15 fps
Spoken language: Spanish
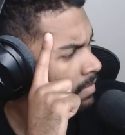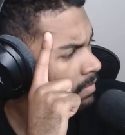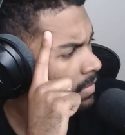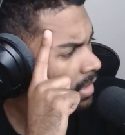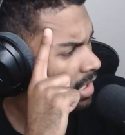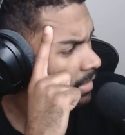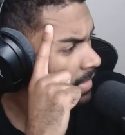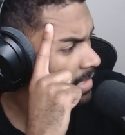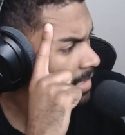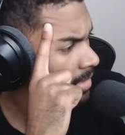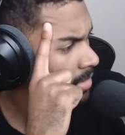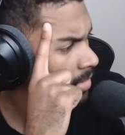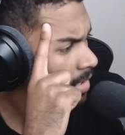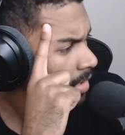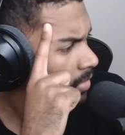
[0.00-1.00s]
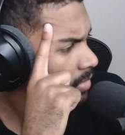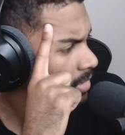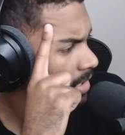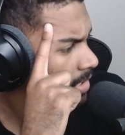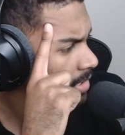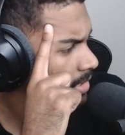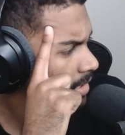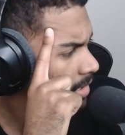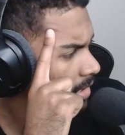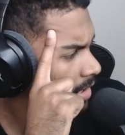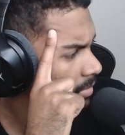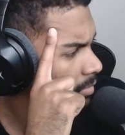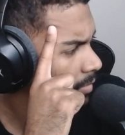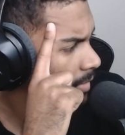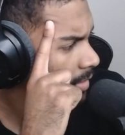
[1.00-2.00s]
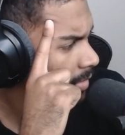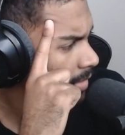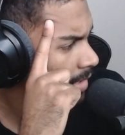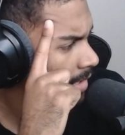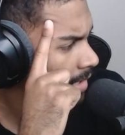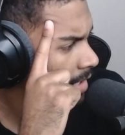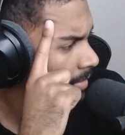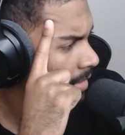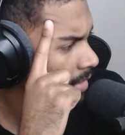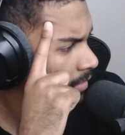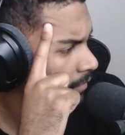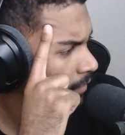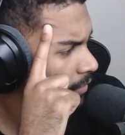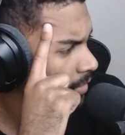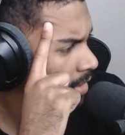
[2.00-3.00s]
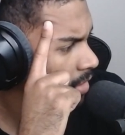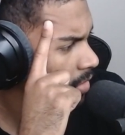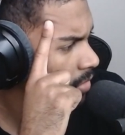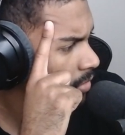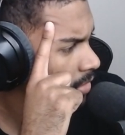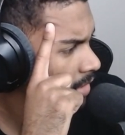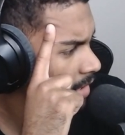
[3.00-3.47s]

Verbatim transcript: Mi rabia hacia los otakus nace en el momento en el que me confunden con uno